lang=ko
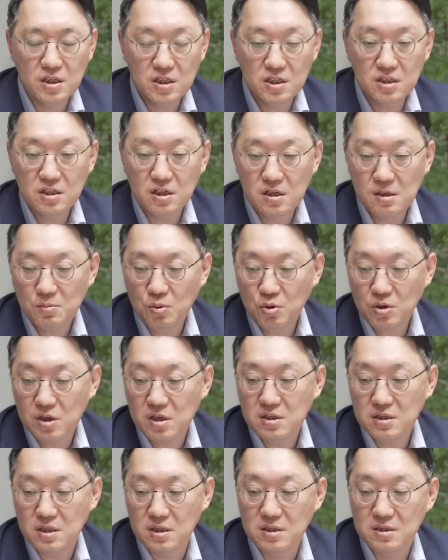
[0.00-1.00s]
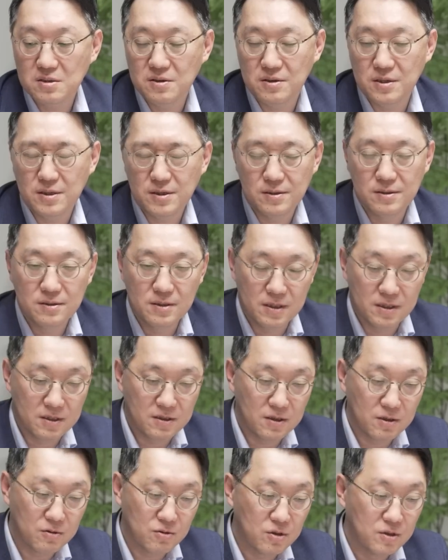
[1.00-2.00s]
이 시장을 포기하지 않는 거예요. 음. 네,
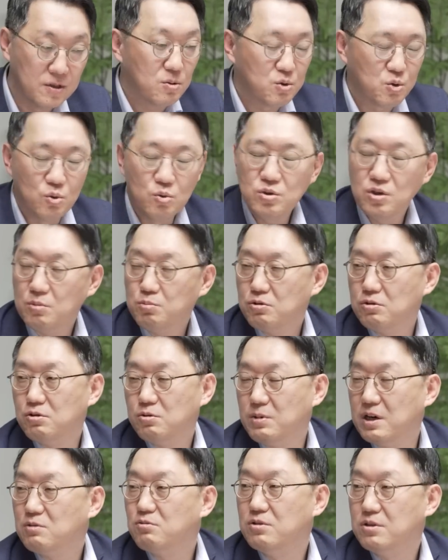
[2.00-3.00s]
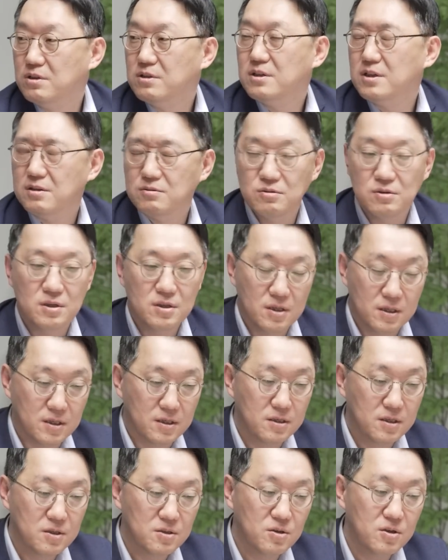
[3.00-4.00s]
그리고 뭐 좋은 기업들도 많고요. 네. 한국에. 네.
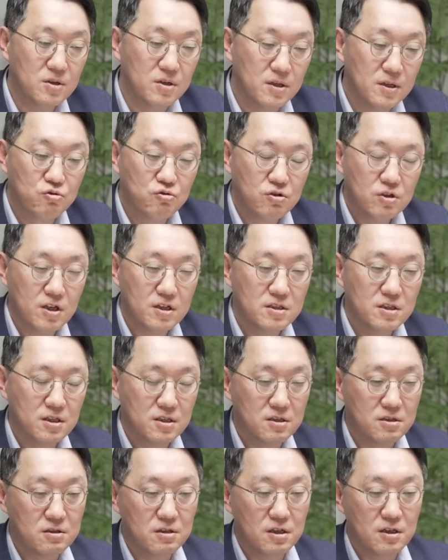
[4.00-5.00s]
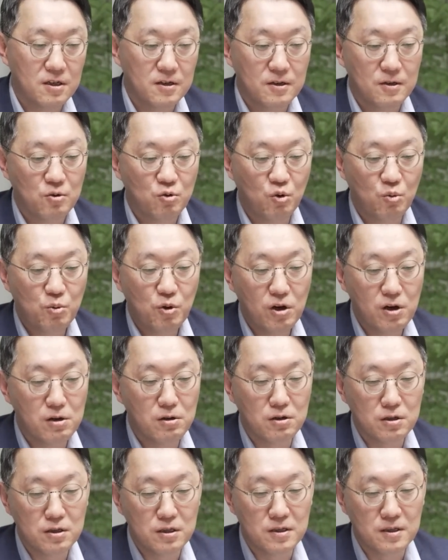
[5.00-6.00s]
그래서 둘 다 이제 그런데 공평한
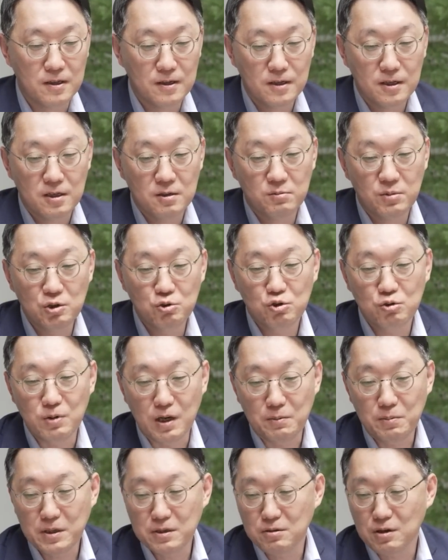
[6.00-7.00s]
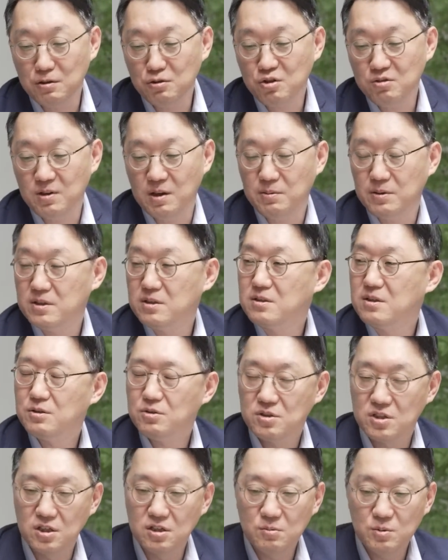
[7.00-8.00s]
거는 미국도 많이 빠지고 한국도 많이 빠졌어요.
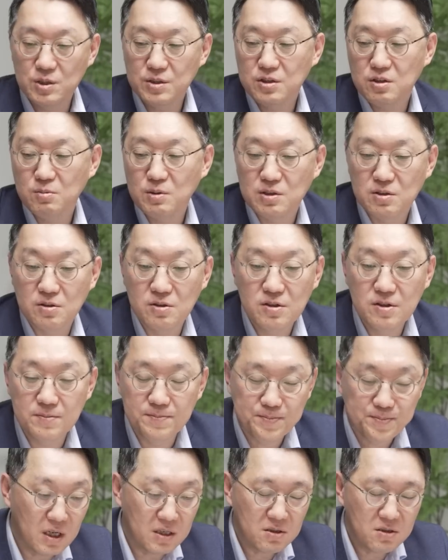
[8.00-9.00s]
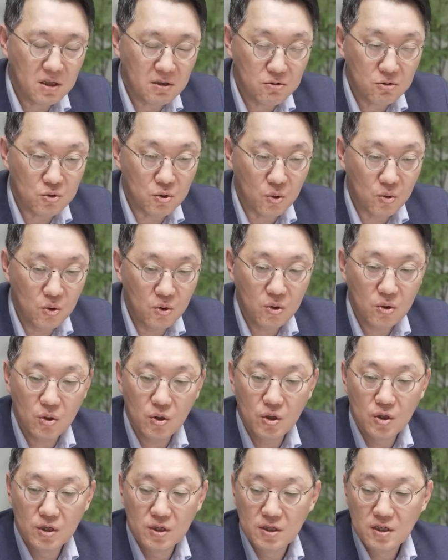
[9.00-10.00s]
그래서 지금 시점에서는 나스닥도 좋고
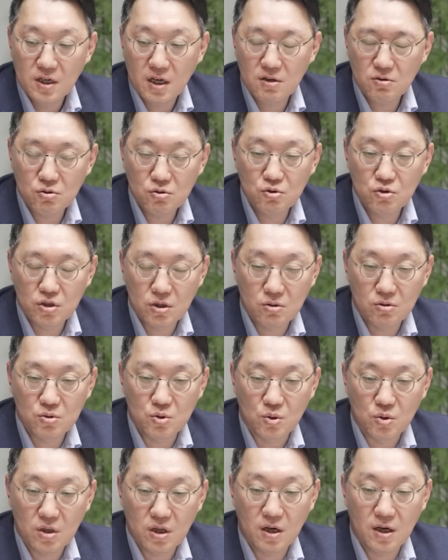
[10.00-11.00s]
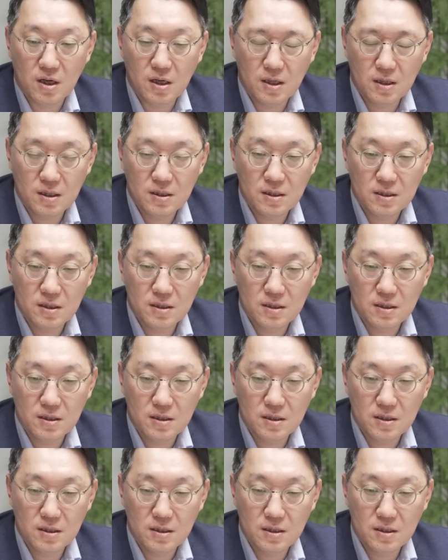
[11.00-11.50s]
한국 주식도 좋다.